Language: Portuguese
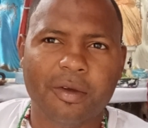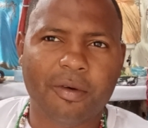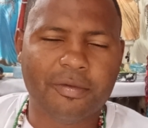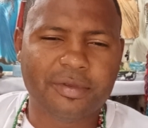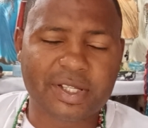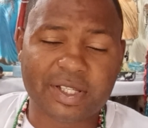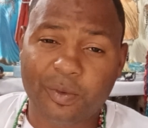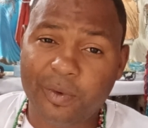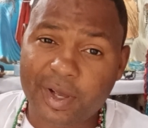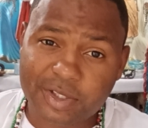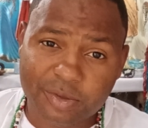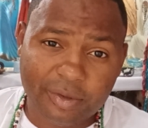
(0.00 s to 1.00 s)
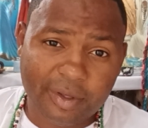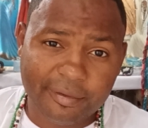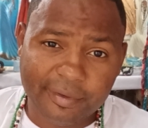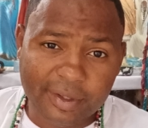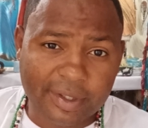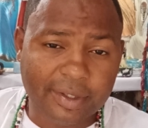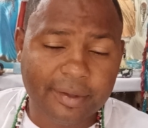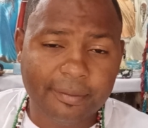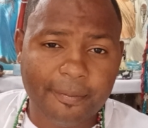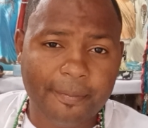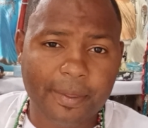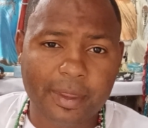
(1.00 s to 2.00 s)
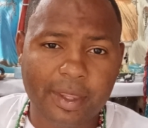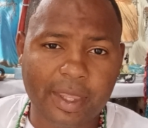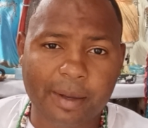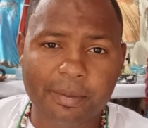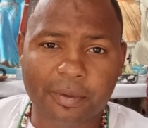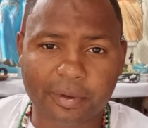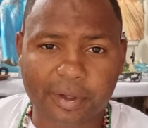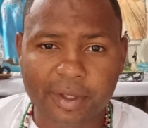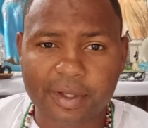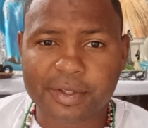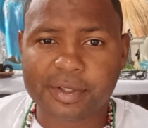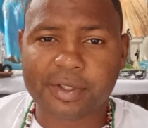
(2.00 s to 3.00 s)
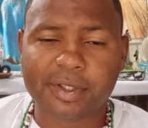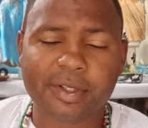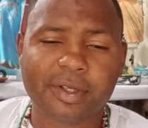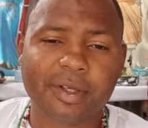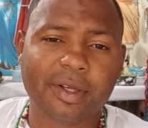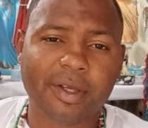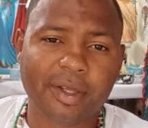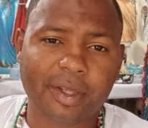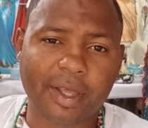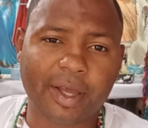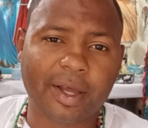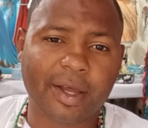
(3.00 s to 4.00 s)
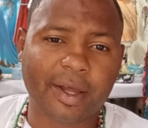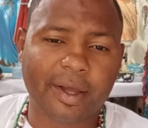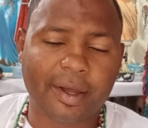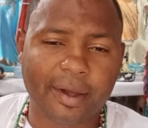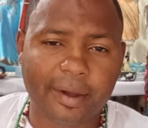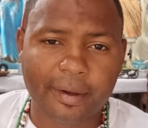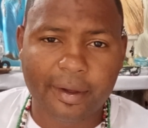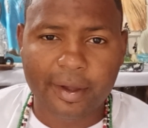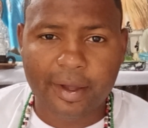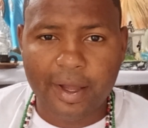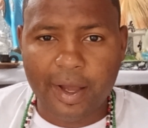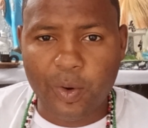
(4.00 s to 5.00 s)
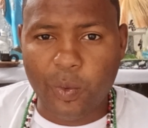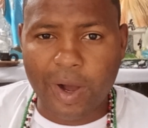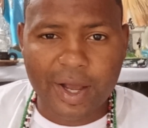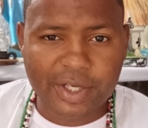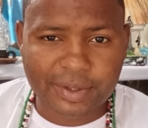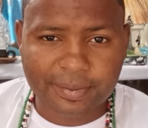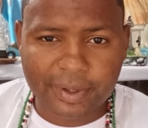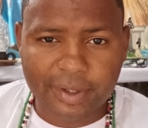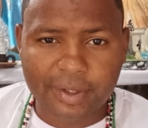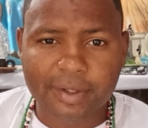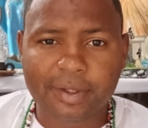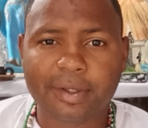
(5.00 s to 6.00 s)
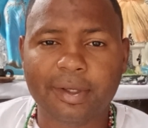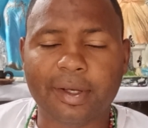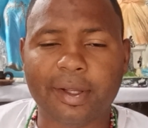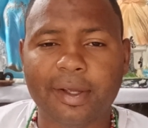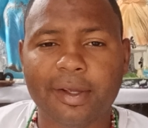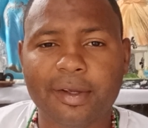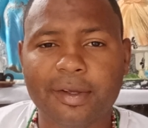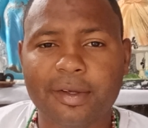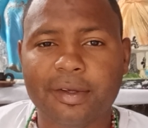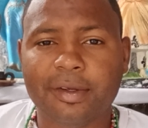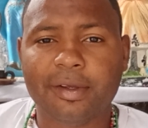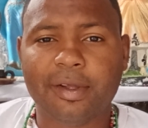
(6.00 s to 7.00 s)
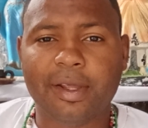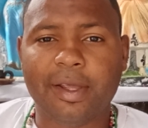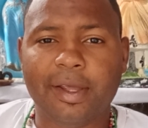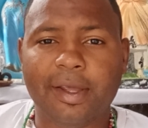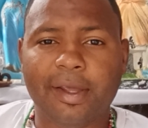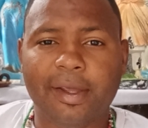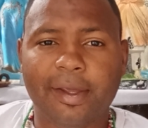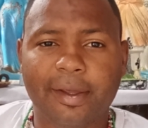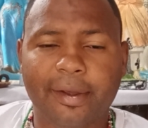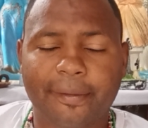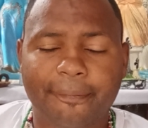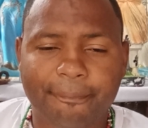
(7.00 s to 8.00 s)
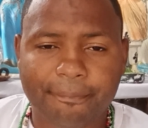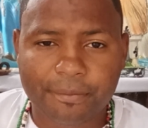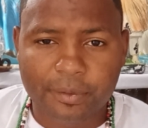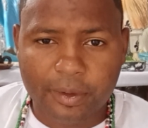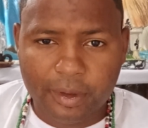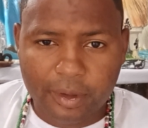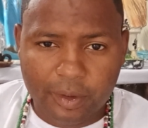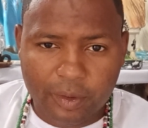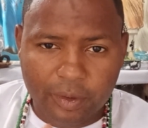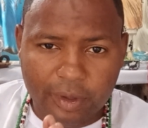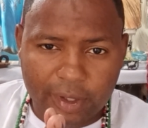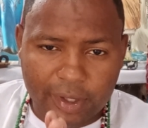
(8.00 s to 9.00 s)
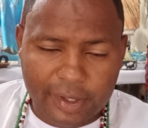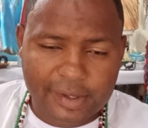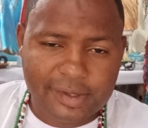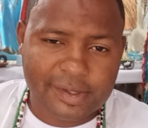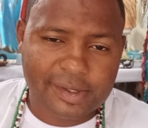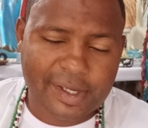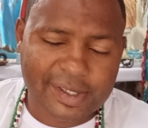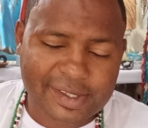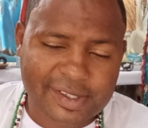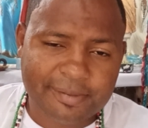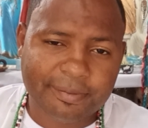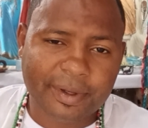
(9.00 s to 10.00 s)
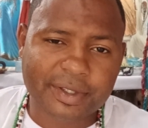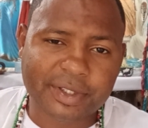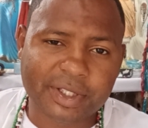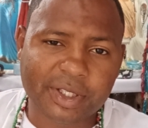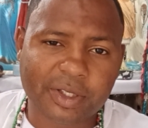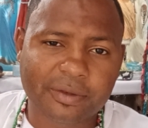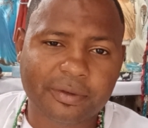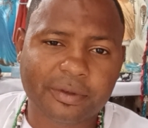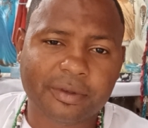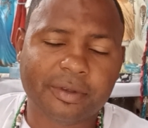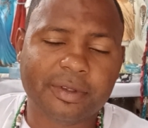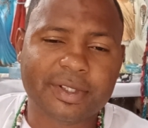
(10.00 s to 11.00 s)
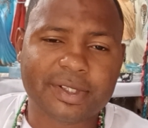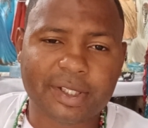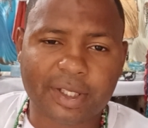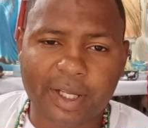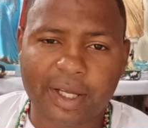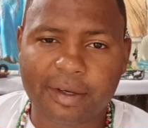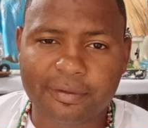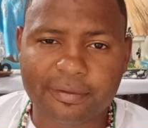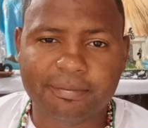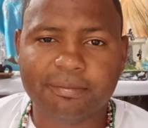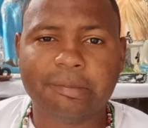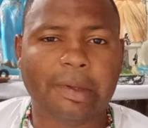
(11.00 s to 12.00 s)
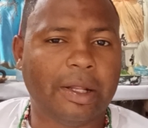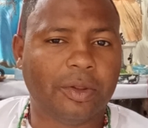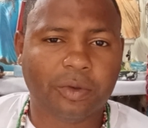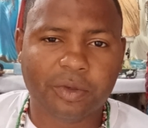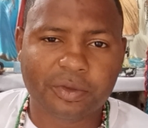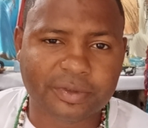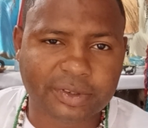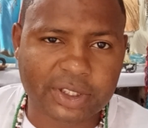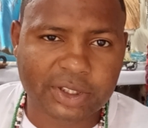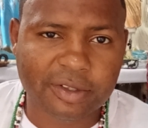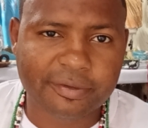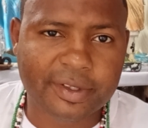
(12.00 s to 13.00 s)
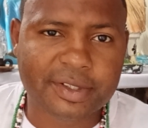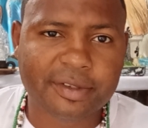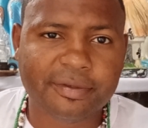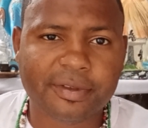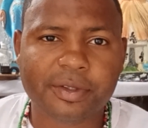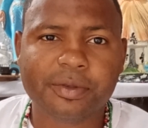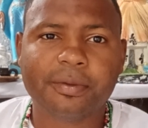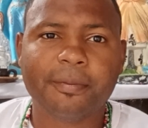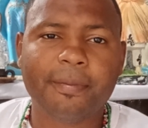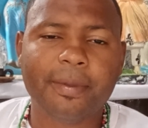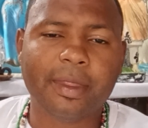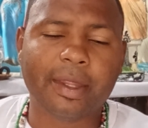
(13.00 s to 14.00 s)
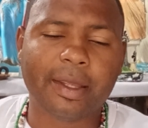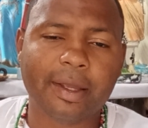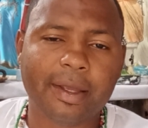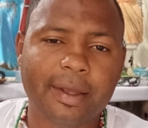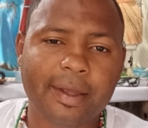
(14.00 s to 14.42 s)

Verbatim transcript: vamos dizer assim, quase toda a vida, né? Que é a bronquite, que é a, o asma, né? É, esse, essa simpatia que eu vou ensinar a todos vocês que estão vendo esse vídeo, né?